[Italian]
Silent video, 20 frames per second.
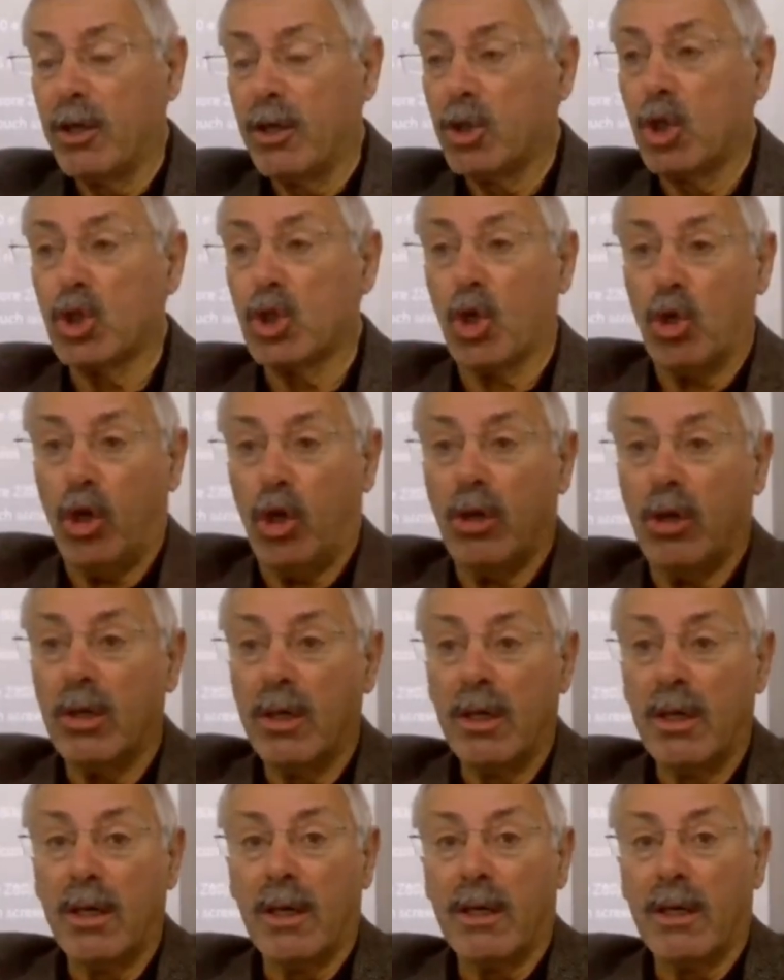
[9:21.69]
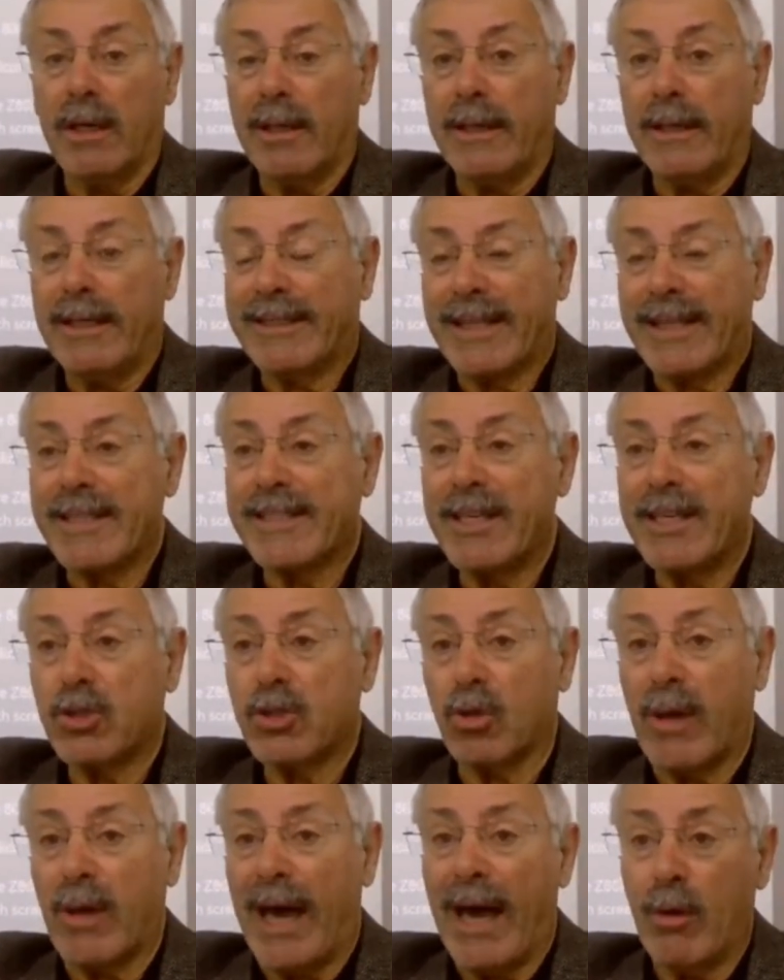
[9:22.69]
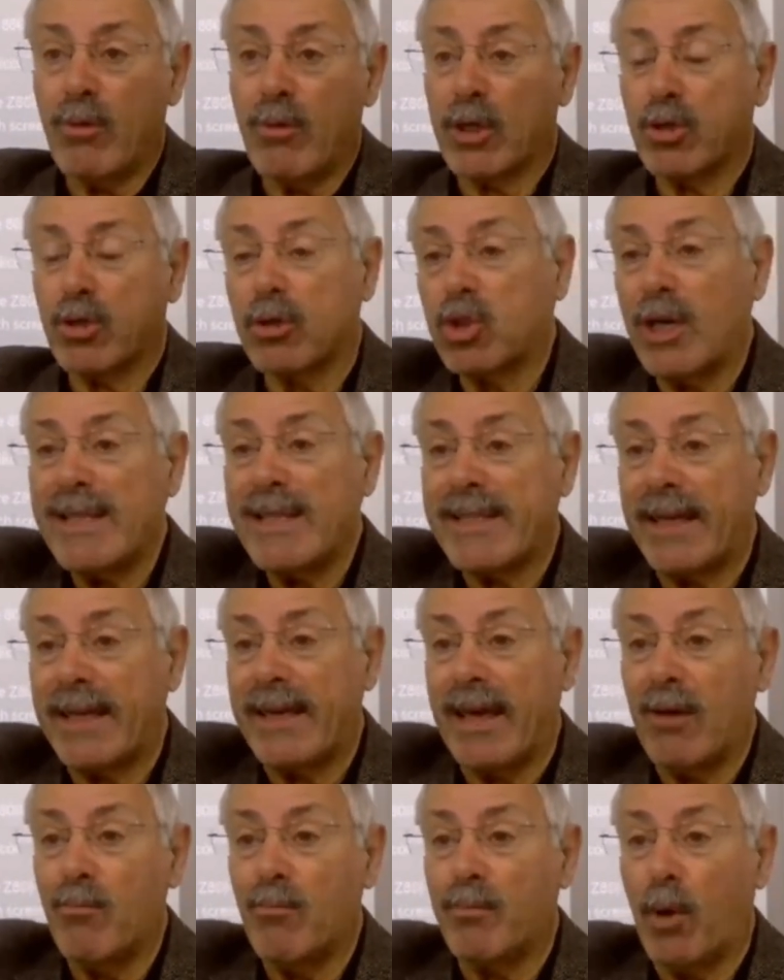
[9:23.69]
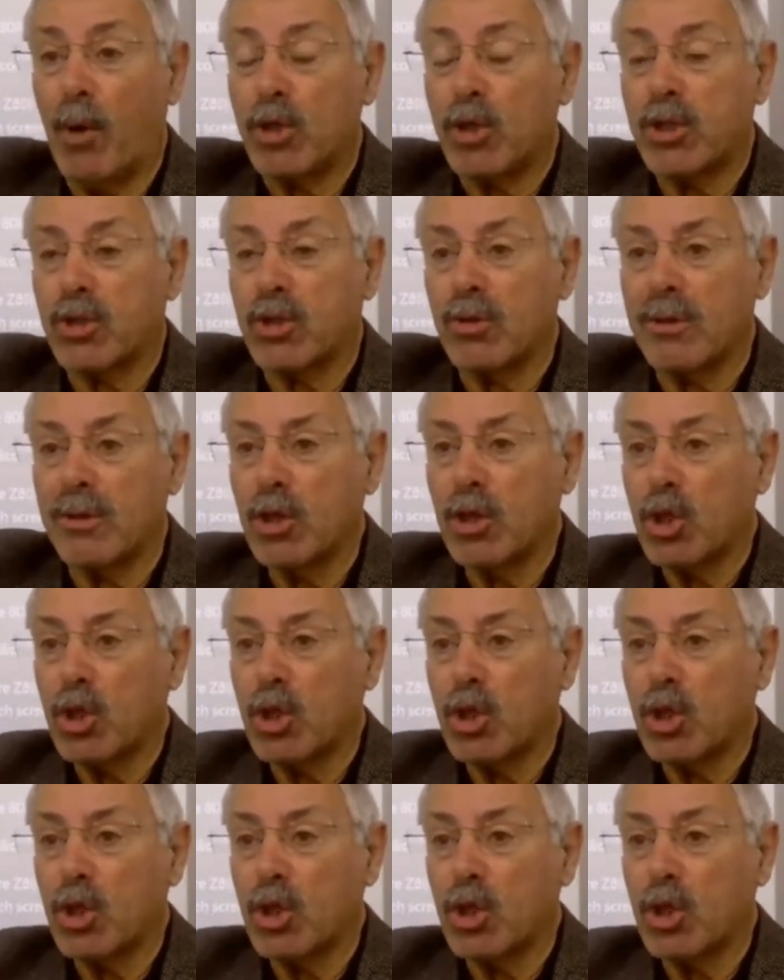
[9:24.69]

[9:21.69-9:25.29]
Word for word: ci sono il transistor ha una sorgente e un pozzo,